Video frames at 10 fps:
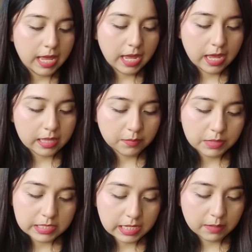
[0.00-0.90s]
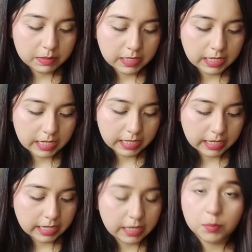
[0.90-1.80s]
Ah, también les quería platicar
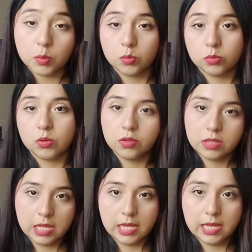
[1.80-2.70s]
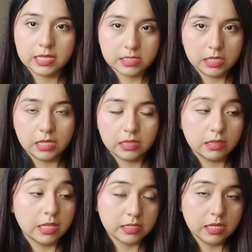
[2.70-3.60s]
que cada producto de,
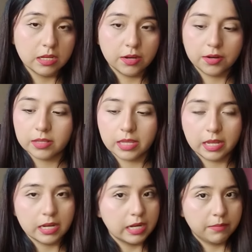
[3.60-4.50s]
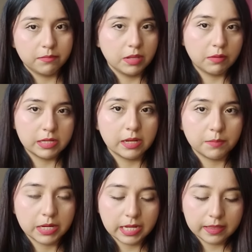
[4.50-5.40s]
skin, de skincare de, la, de cualquier
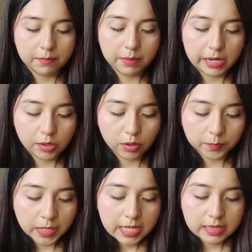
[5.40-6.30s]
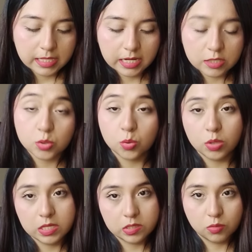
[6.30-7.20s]
marca de Belcorp tiene
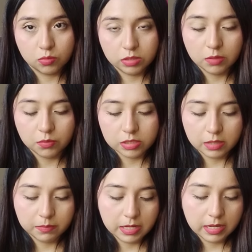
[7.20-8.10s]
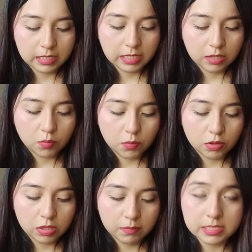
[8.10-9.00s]
su instructivo, o sea, viene aquí cómo
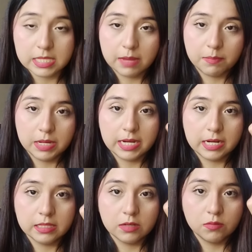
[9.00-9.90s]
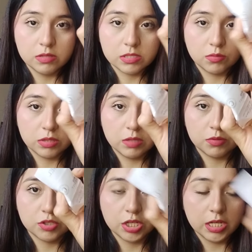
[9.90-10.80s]
lo debes de aplicar, tiene un
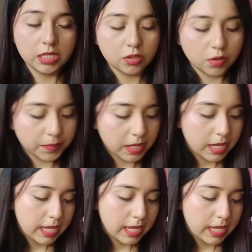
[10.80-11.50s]
instructivo chiquito.